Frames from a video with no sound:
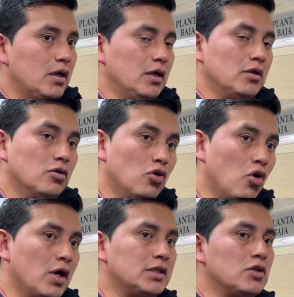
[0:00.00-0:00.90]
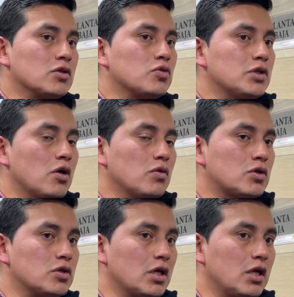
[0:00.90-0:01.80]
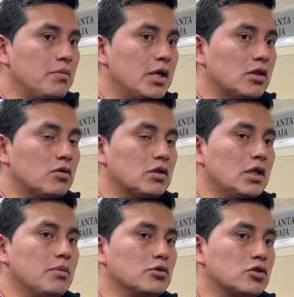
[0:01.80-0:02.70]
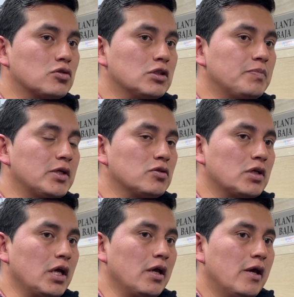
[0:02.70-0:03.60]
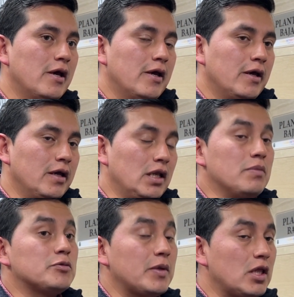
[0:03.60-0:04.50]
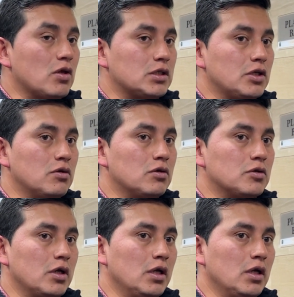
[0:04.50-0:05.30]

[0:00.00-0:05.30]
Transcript: eh, no ha sido escuchado nuestro requerimiento, tenemos otros espacios que eh, le hemos pedido al señor,